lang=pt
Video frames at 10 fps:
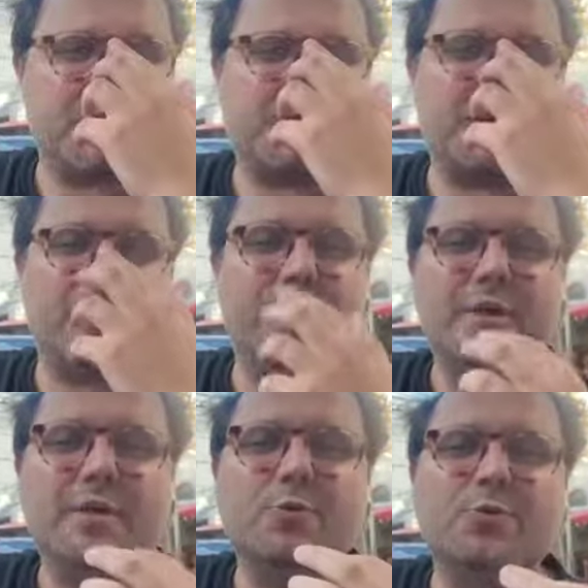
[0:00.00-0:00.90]
esteve
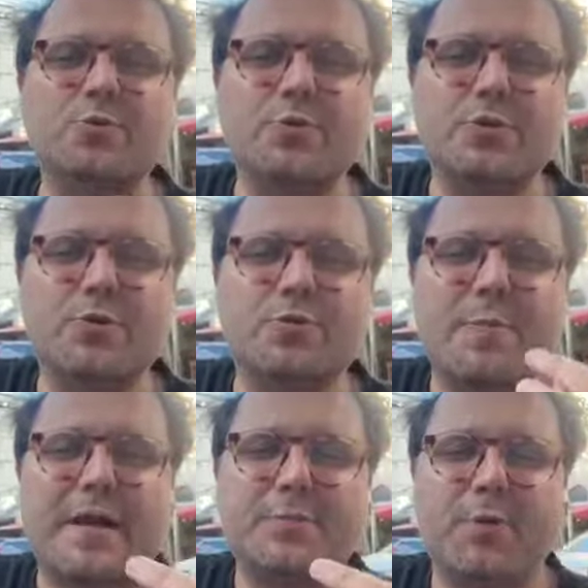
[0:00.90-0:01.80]
em um dos museus
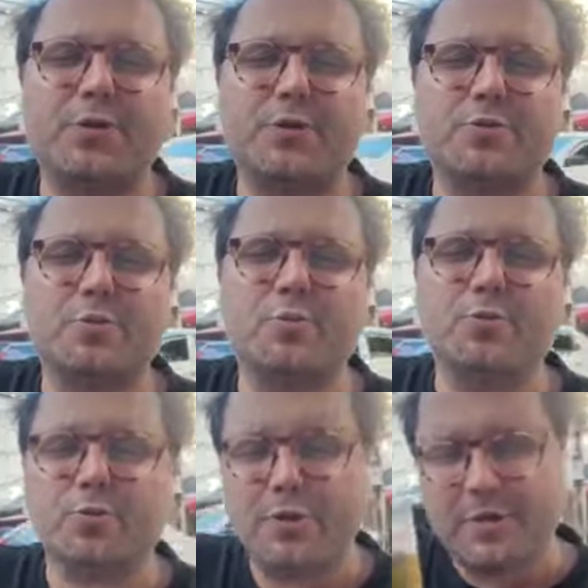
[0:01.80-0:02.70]
mais importantes do
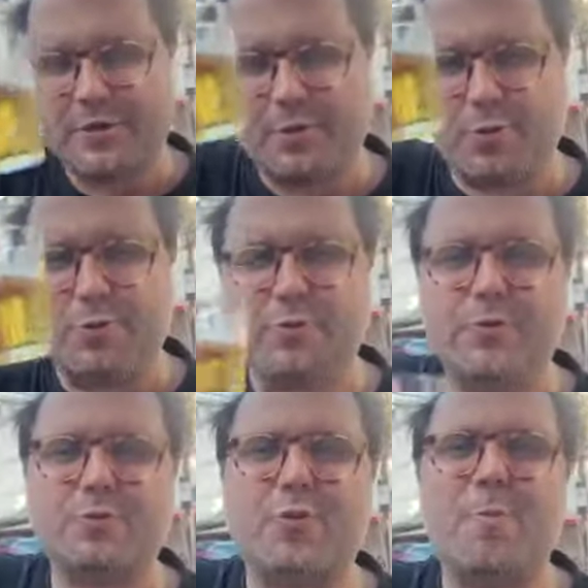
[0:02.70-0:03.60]
mundo. Se curtiu o
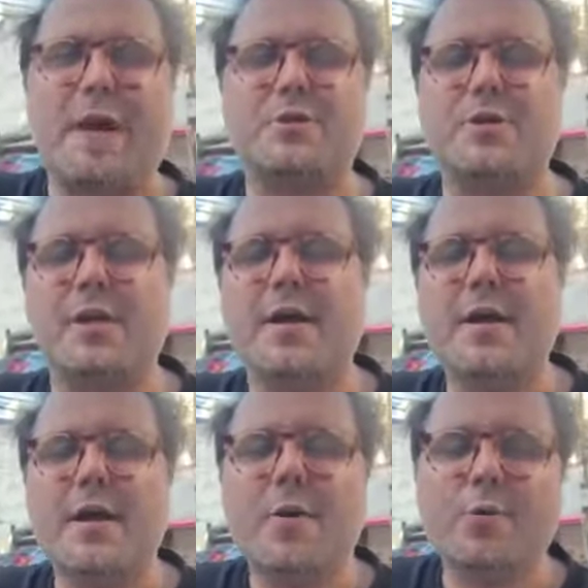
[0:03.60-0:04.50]
vídeo, compartilha.
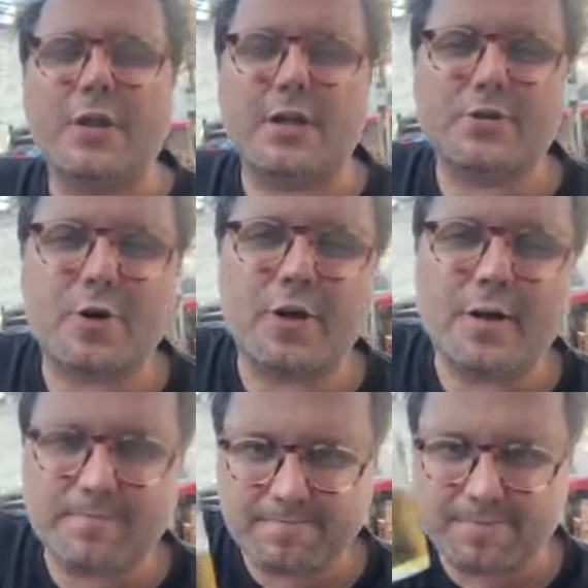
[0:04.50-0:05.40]
O Tá na
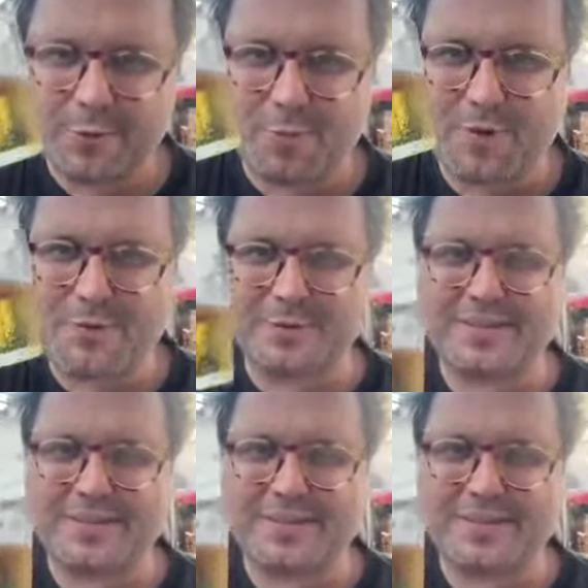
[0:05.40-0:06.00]
História, um brinde a